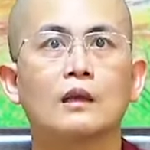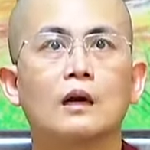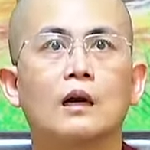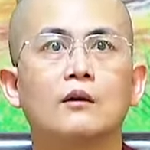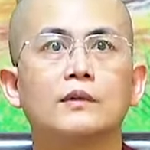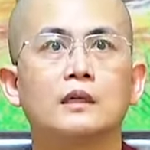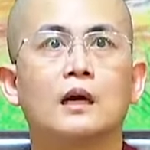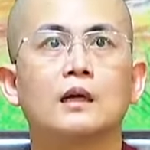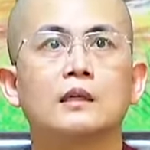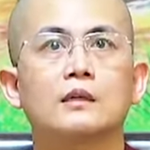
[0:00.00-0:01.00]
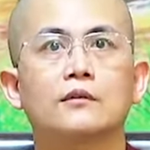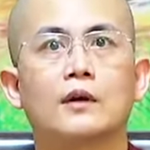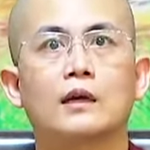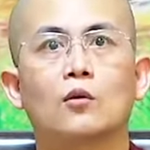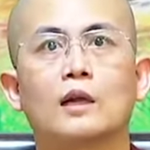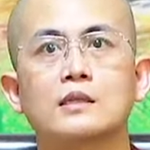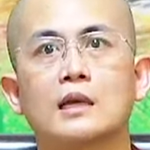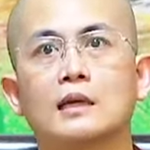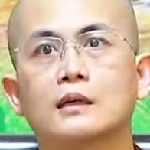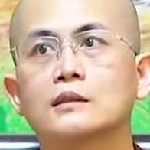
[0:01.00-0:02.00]
à, vị ấy phải quan
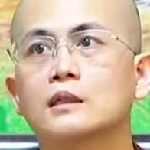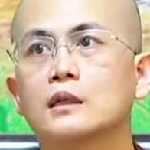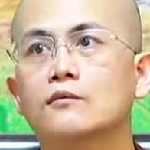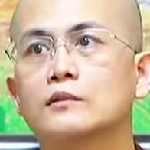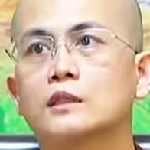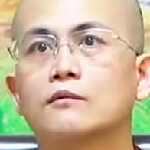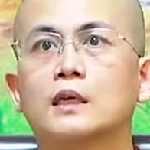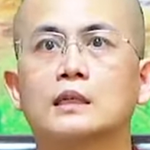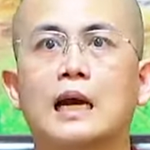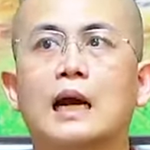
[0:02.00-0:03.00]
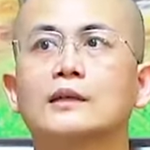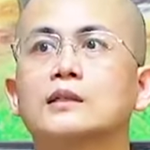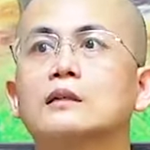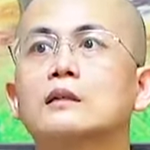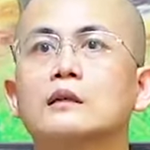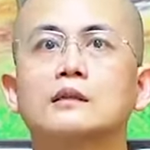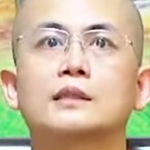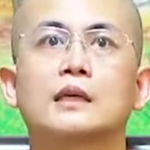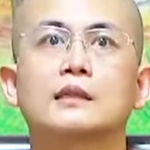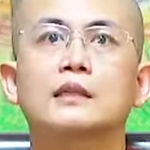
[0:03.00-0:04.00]
sát là những cái sự vật cả ái trên đời
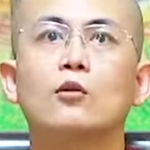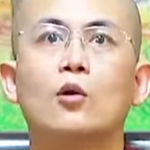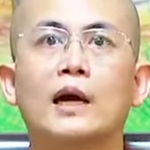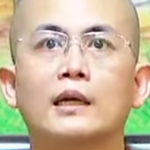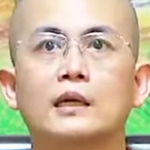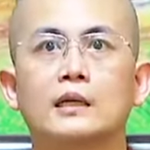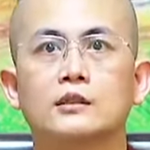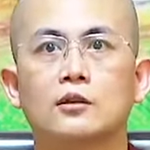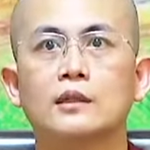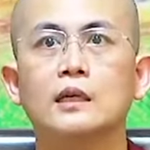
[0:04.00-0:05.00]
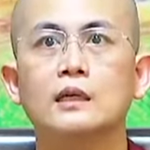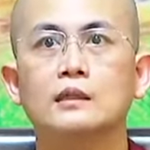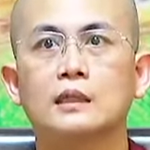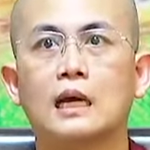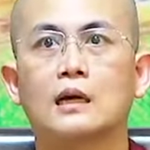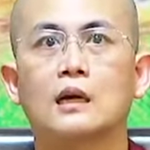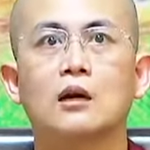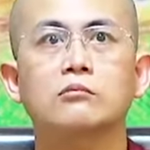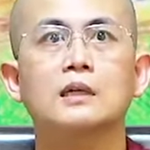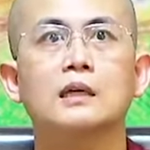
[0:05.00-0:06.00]
sẽ tiêu hoại cho nên là
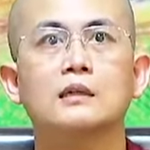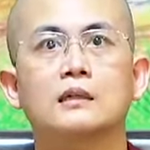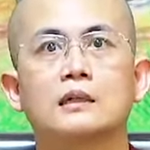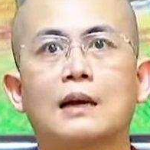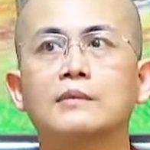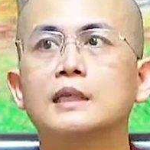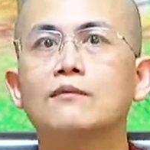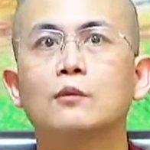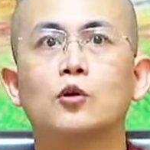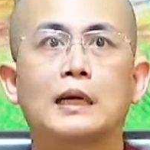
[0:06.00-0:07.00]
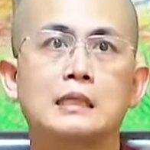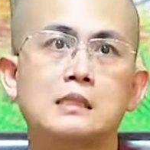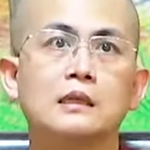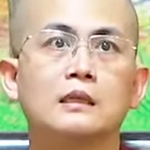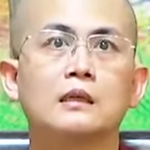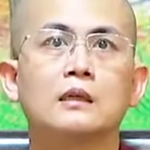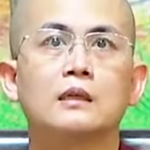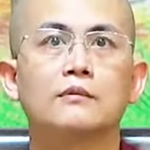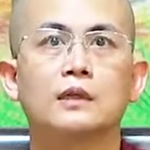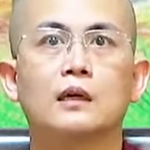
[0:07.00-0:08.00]
không nên đắm nhiễm vào một cái gì
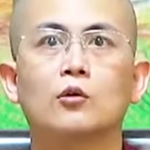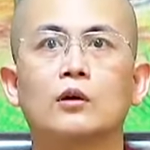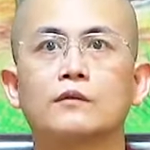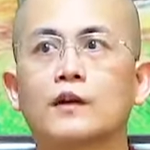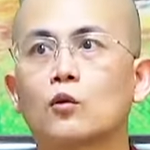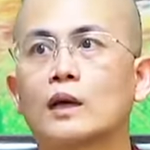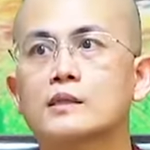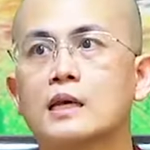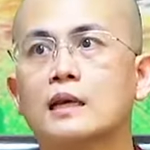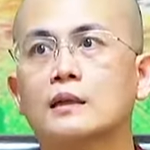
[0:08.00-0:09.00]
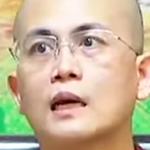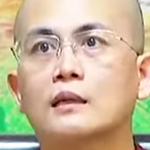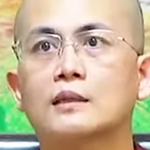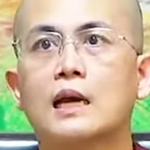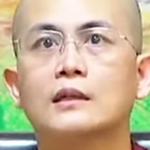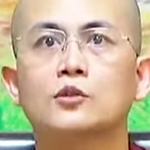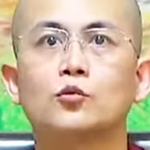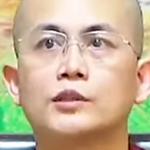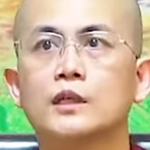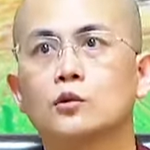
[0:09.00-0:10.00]
vị ấy còn phải quan sát rằng ta là chủ
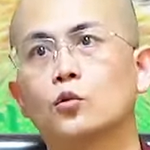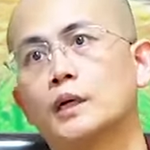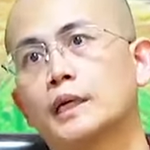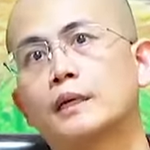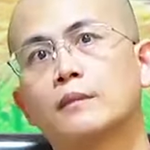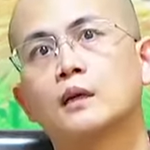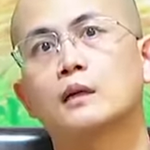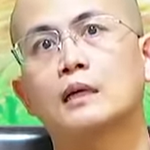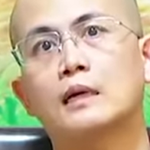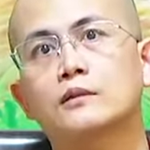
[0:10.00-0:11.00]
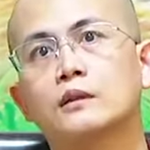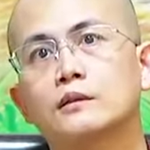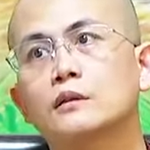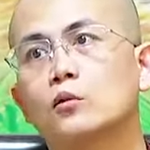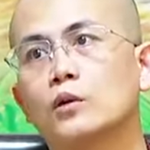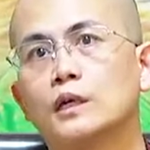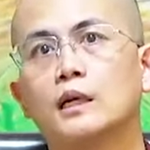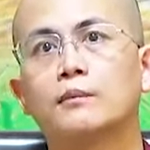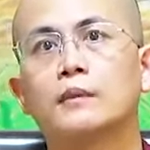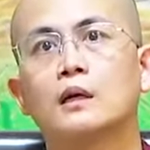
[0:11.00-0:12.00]
nhân của nghiệp là thừa tự của
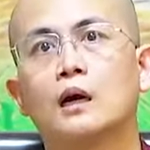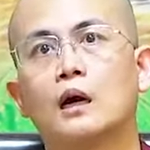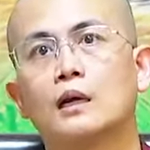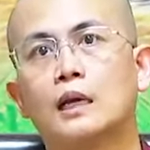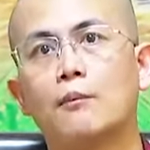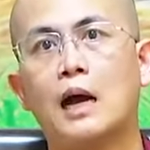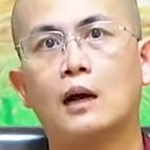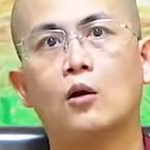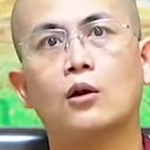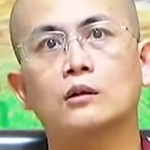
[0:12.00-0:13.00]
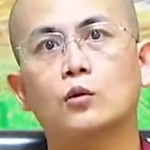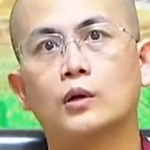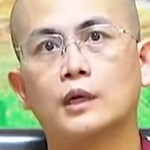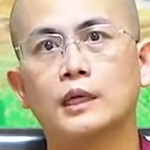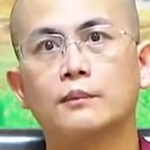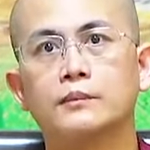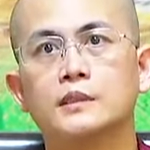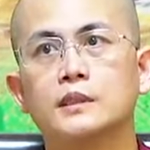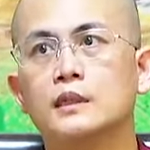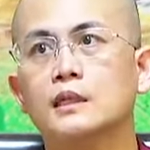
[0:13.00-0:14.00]
nghiệp ờ, là bà con của nghiệp
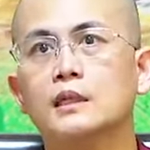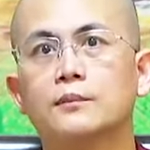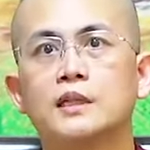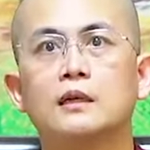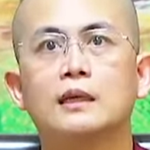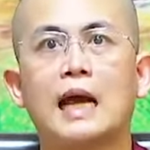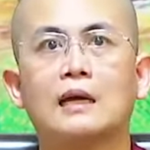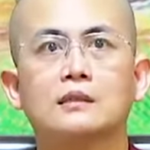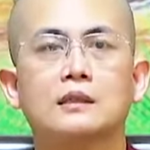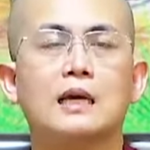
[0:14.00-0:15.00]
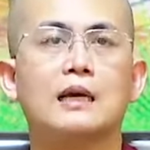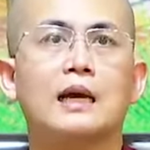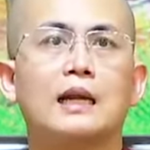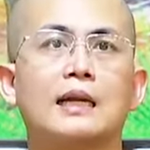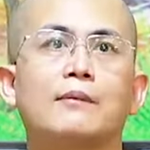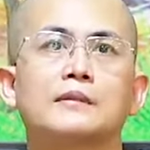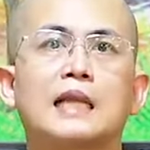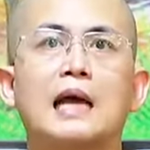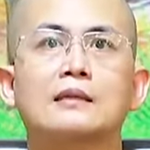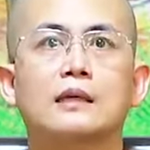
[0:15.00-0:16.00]
những cái nghiệp thiện ác gì ta đã làm
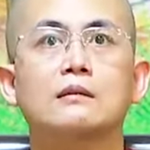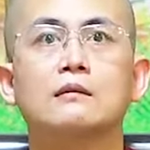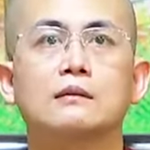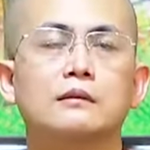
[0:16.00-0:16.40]
ta sẽ thừa tự